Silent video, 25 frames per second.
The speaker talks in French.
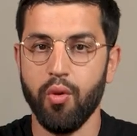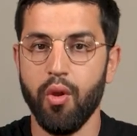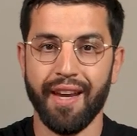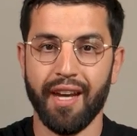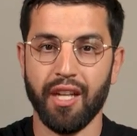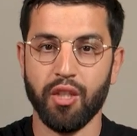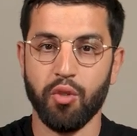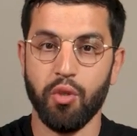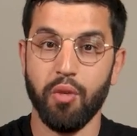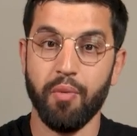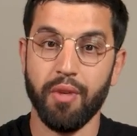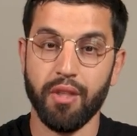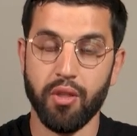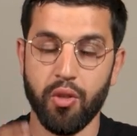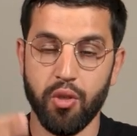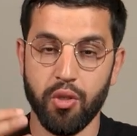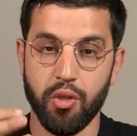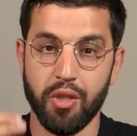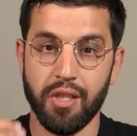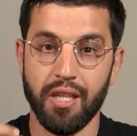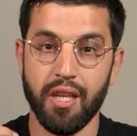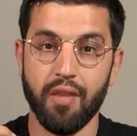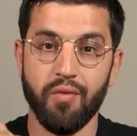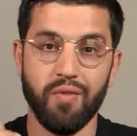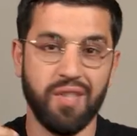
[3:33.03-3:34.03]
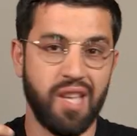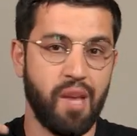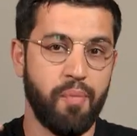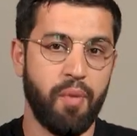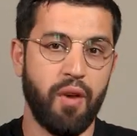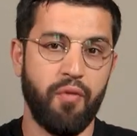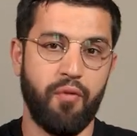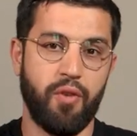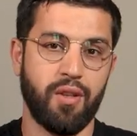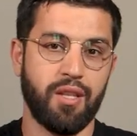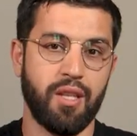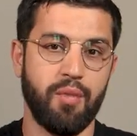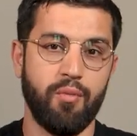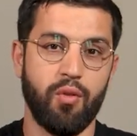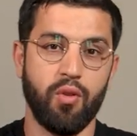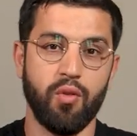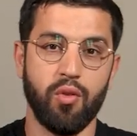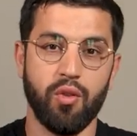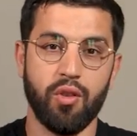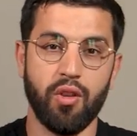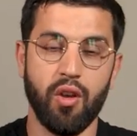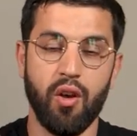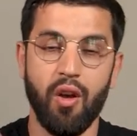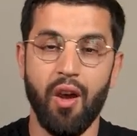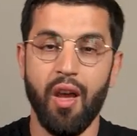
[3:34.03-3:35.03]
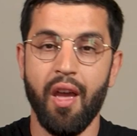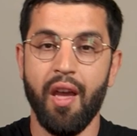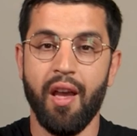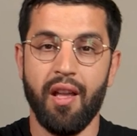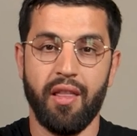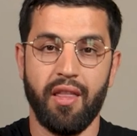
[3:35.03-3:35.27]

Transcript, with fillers: gratuit parce que je sais que vous n'avez pas forcément le temps